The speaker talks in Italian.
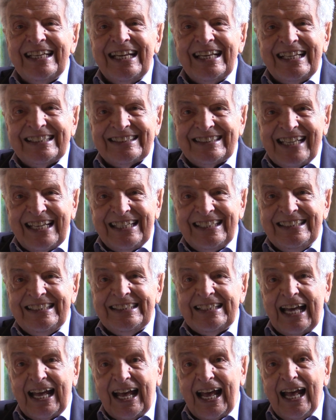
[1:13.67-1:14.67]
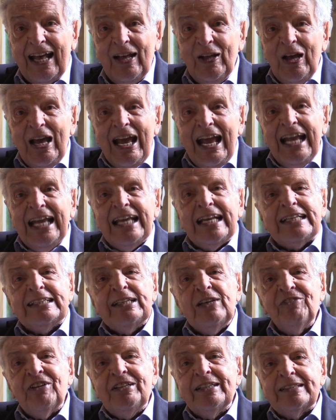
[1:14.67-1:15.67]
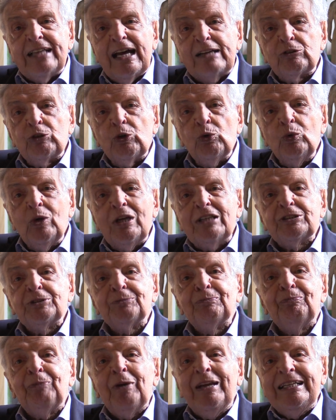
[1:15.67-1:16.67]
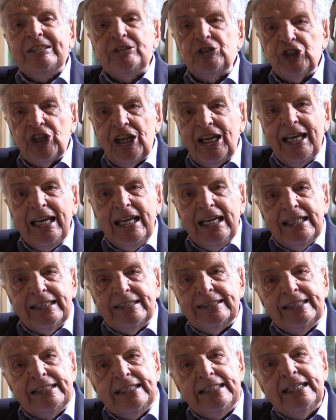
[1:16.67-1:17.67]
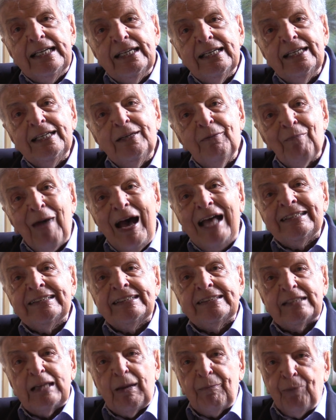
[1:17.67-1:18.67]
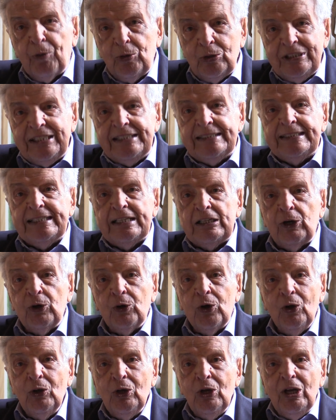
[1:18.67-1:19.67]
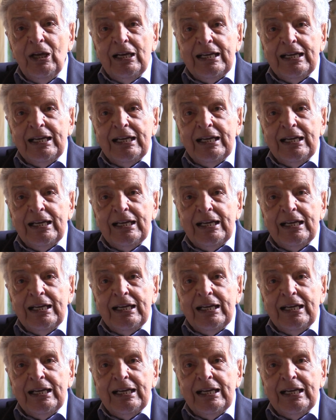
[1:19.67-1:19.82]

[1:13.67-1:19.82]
la, sanità era diventato una specie di eh, mantra politico